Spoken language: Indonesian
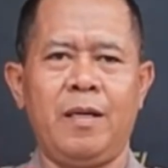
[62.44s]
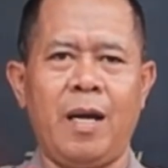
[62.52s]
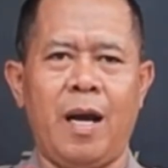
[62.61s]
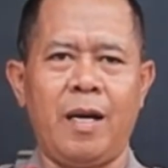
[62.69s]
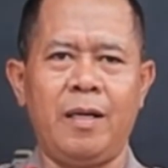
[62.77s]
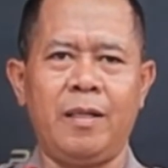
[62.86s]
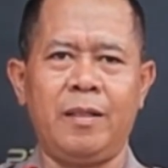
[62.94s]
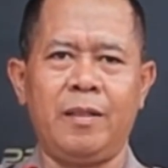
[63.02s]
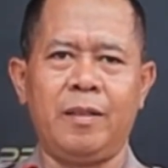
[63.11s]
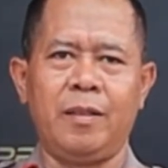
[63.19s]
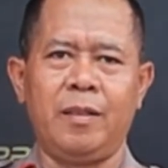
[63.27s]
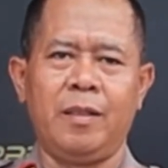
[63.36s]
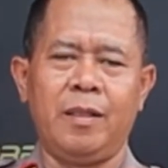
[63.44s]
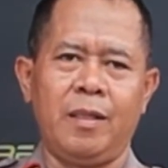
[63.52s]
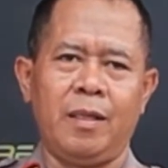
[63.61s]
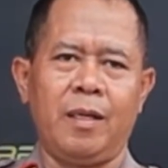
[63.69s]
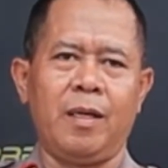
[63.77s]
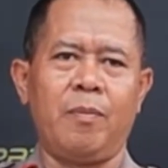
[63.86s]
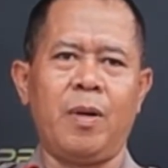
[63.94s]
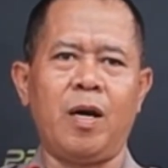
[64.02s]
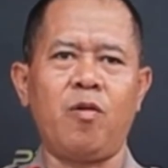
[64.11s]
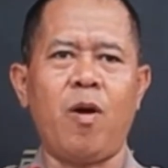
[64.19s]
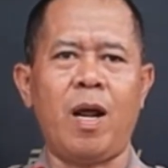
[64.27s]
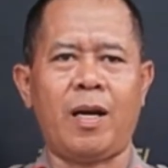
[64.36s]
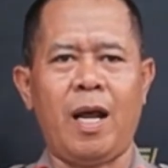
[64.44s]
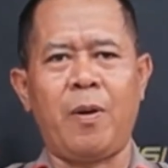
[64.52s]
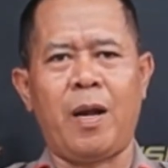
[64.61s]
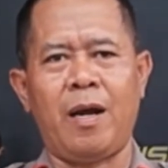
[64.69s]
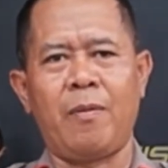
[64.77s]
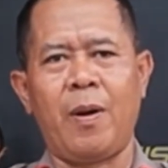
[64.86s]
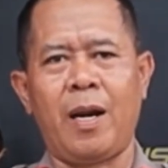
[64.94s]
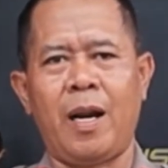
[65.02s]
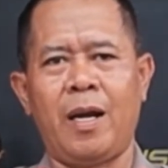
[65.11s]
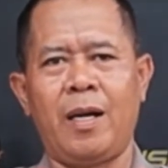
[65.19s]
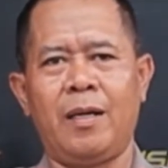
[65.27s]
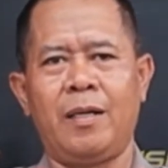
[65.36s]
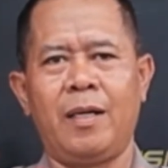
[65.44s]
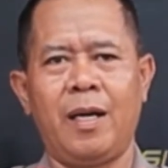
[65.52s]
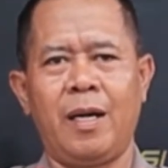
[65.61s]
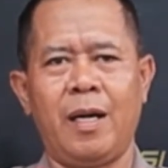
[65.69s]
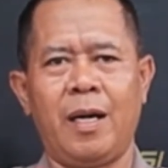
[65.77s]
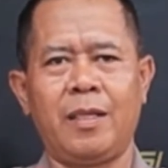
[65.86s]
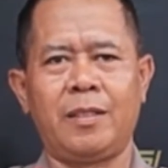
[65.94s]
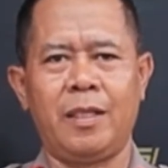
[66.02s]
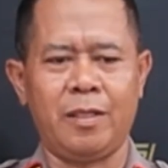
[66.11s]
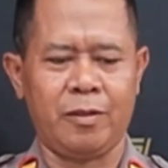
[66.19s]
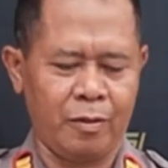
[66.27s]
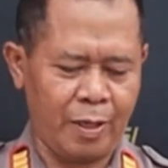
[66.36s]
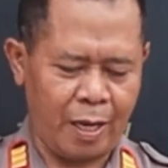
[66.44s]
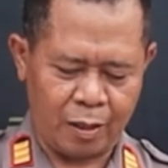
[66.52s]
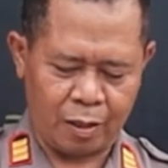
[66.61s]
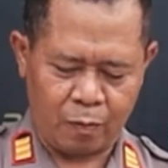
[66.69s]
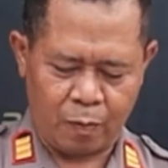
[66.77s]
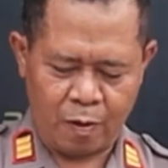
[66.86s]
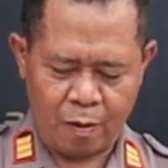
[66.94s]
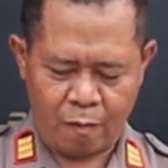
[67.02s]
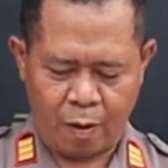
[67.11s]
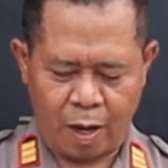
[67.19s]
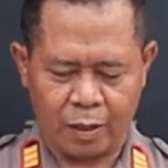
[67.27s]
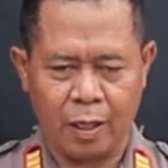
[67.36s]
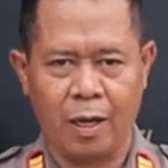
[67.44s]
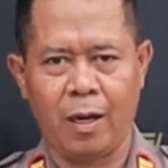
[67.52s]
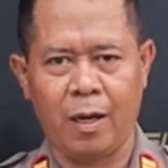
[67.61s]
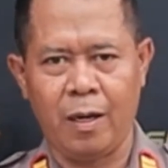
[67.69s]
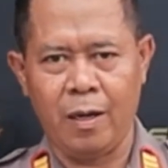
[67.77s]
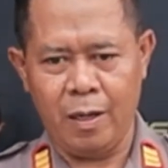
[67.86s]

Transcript: dan eh, mengeluarkan barang-barang hasil curian atau water